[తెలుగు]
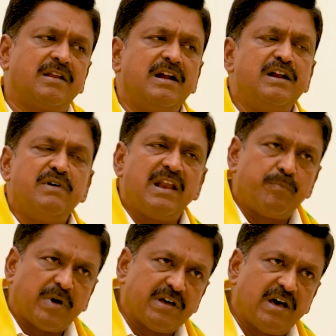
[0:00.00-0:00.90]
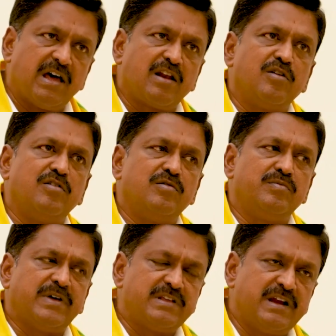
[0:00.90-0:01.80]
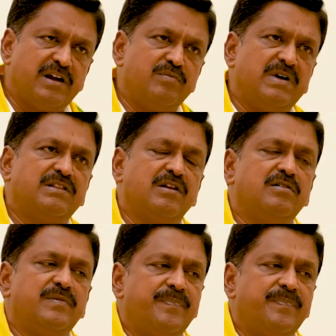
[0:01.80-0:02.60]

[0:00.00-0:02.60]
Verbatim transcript: రెండు వేల పదహారులో పదిహేడు మధ్యలో